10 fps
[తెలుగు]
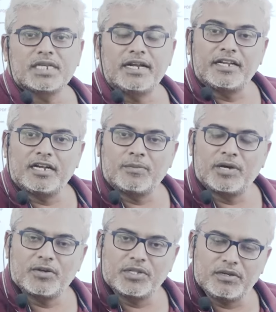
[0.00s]
ఎన్టీ
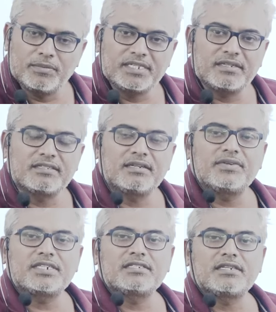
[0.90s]
రామారావు ఎందుకు బీసీ
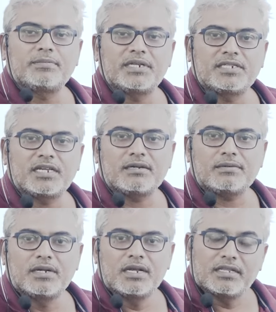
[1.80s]
రిజర్వేషన్స్ను పెంచారు
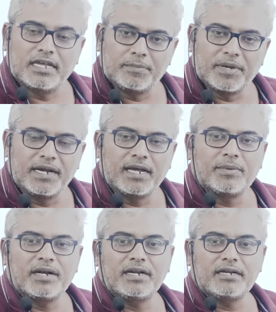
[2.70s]
దాని
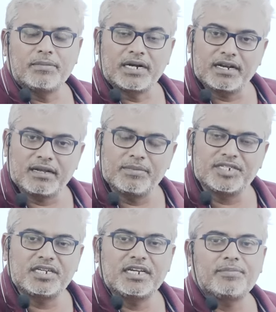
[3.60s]
పరిణామాలు ఏంటి మండల
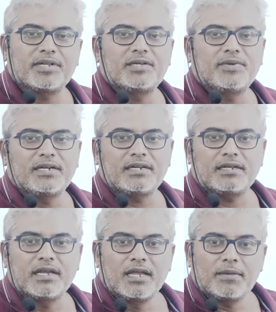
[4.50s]
కమిషన్ నేపథ్యం ఏంటి
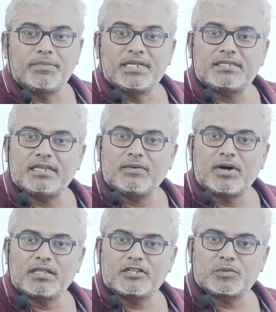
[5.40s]

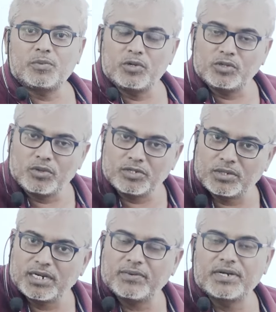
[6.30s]
బీసీవాద స్పృహతో
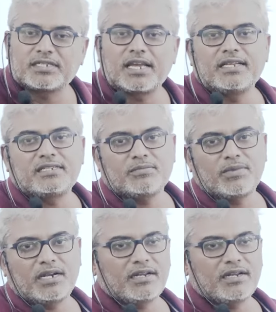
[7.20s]
వస్తున్నటువంటి సాహిత్యం మాట